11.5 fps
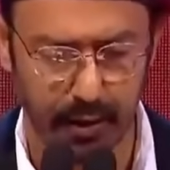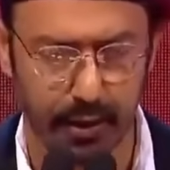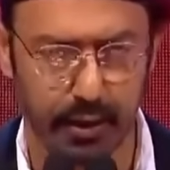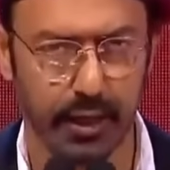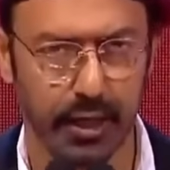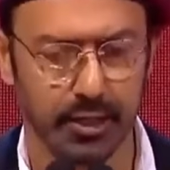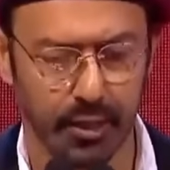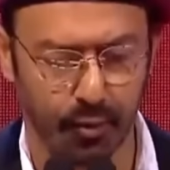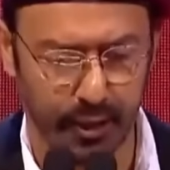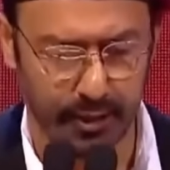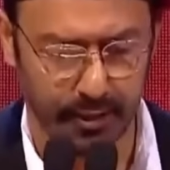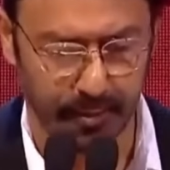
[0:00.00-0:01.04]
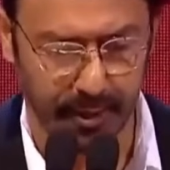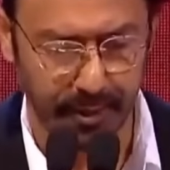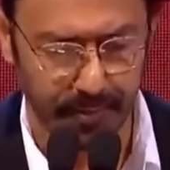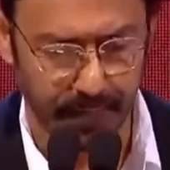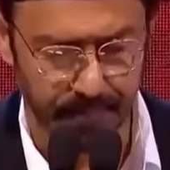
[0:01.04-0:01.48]
কারেকশন বলা যেতে
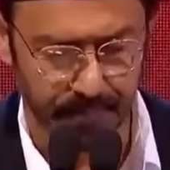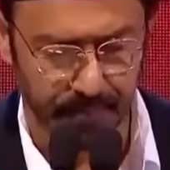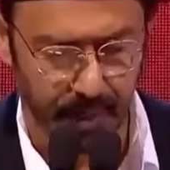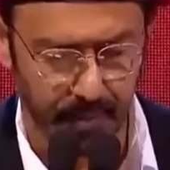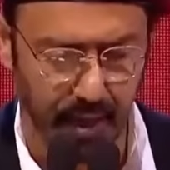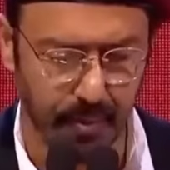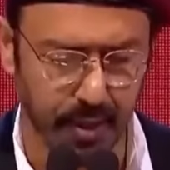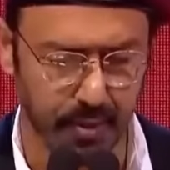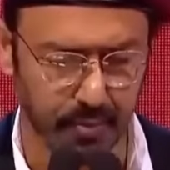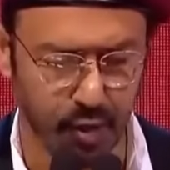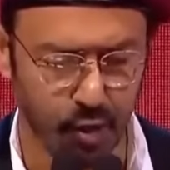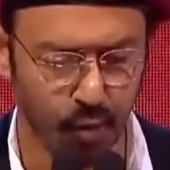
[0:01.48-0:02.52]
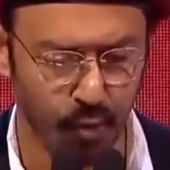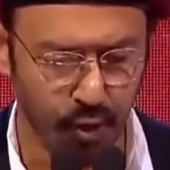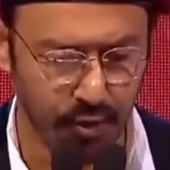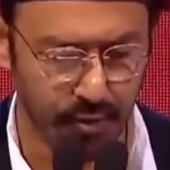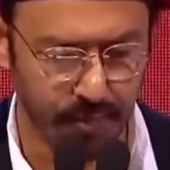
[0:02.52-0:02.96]
পারে বা আমার ভিন্ন মত